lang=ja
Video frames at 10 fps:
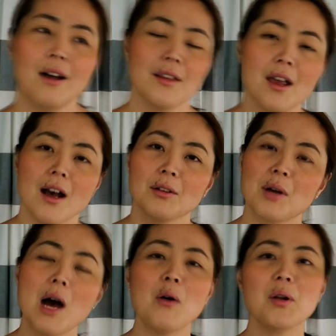で香り
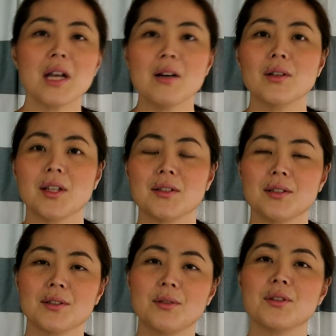が私
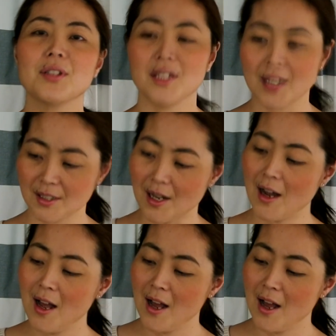はすごい好きでした。